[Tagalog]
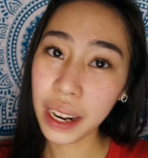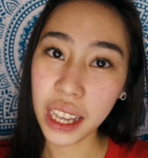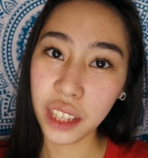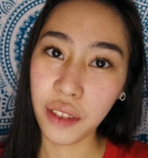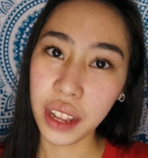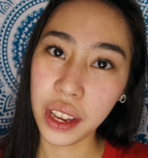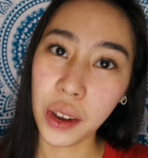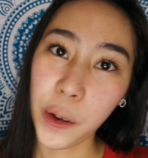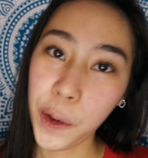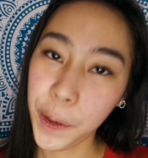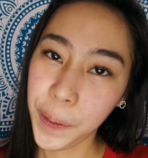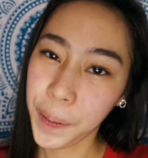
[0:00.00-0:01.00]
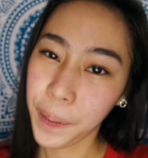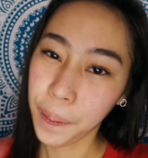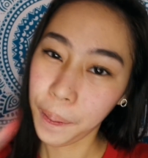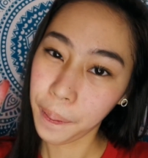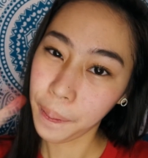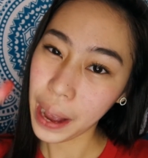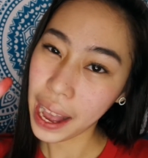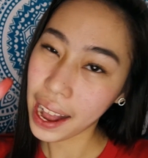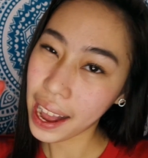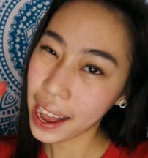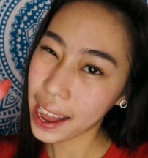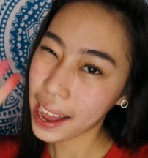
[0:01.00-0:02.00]
my next video.
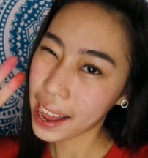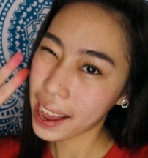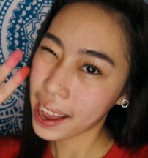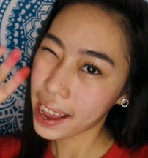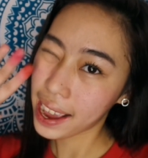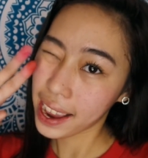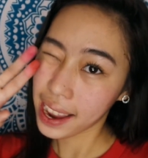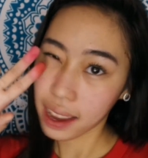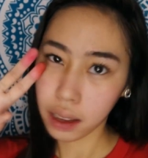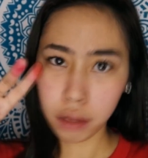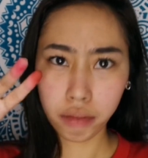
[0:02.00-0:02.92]
Bye!